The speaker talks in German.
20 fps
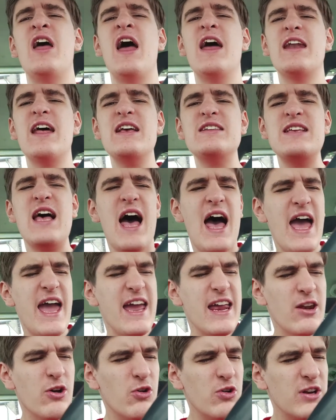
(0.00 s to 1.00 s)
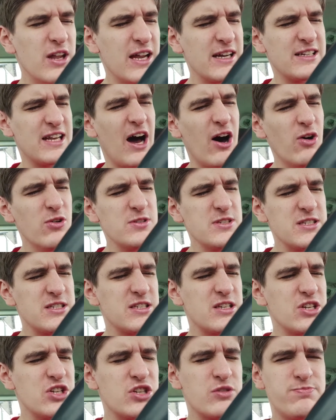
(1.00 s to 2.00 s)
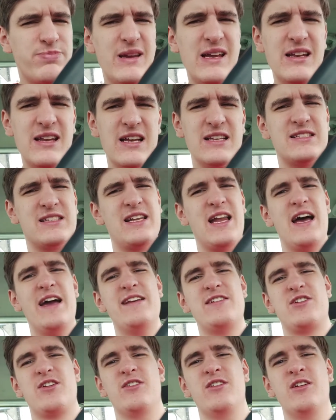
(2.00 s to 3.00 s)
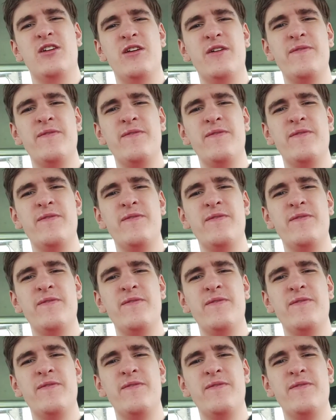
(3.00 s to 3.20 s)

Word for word: Das 100.000. Spiel das gleiche.